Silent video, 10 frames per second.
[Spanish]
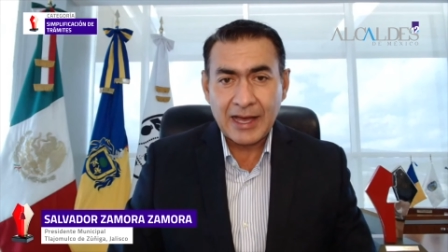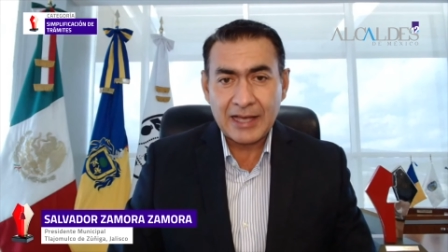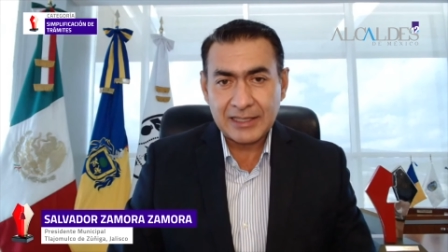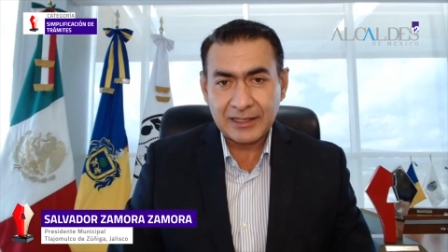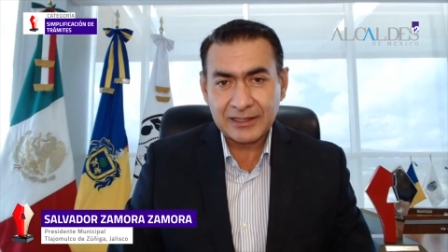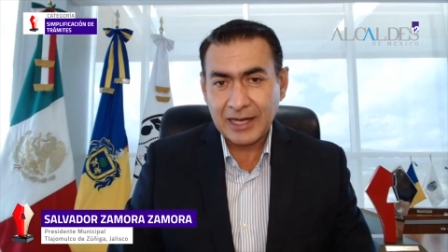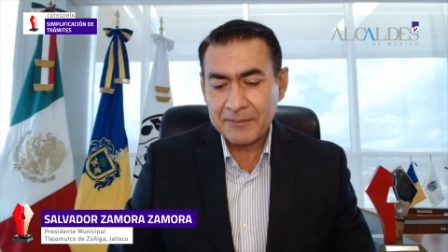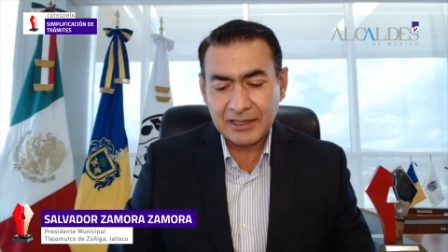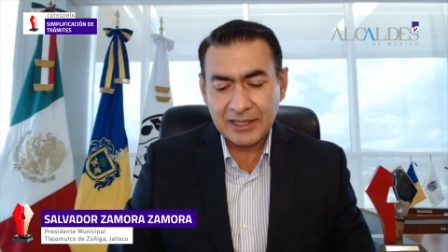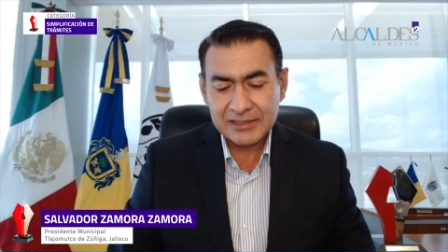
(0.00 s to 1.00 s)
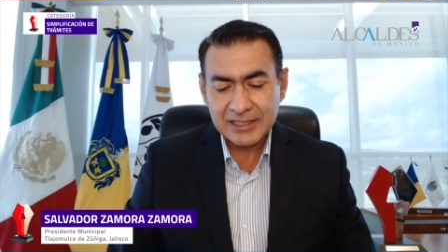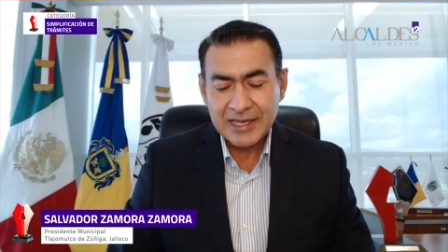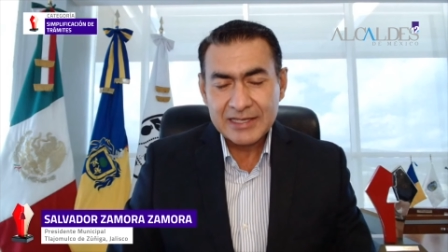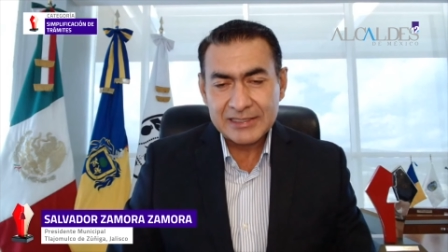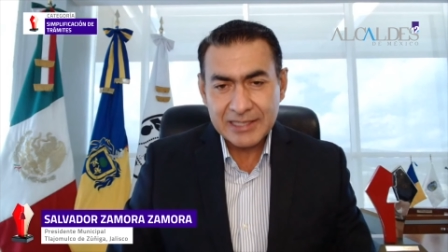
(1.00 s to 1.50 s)
hacer trámites
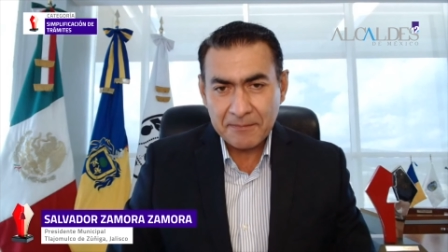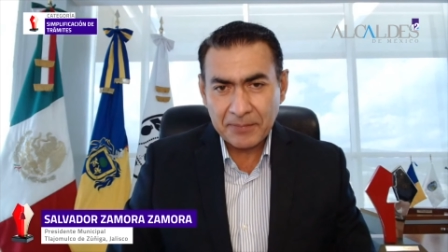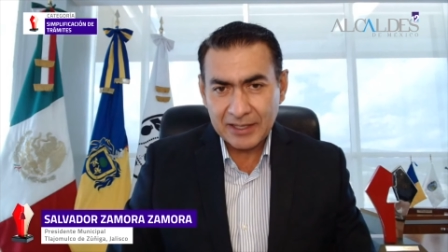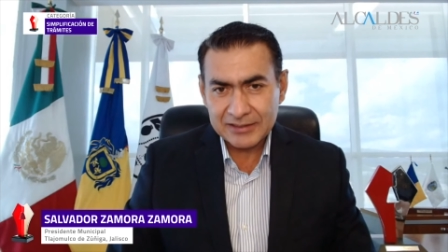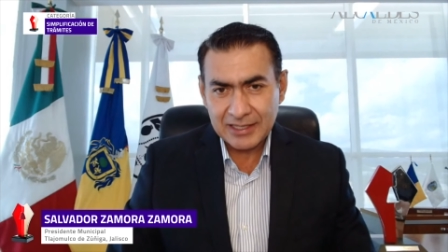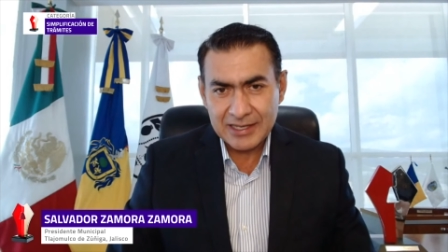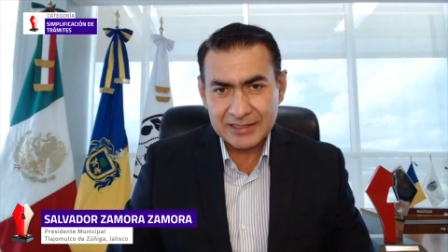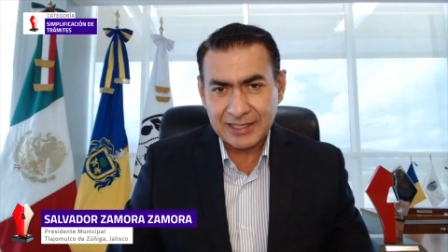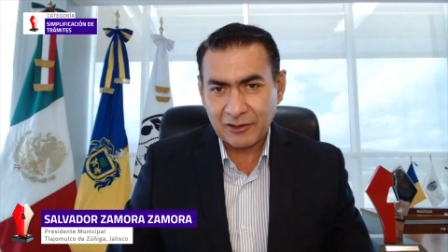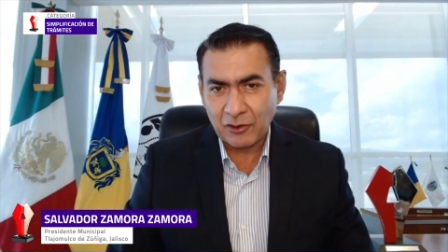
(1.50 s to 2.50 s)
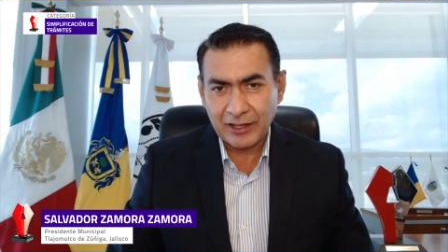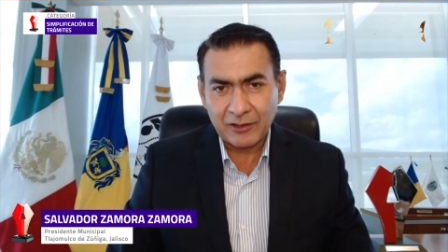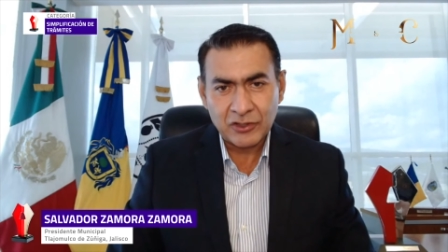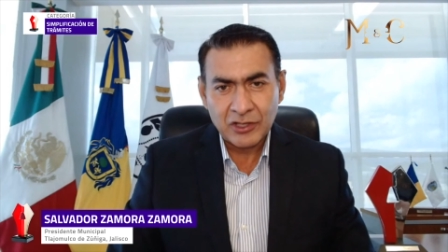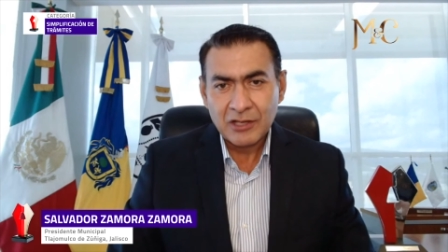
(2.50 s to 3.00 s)
simples y sin rodeo.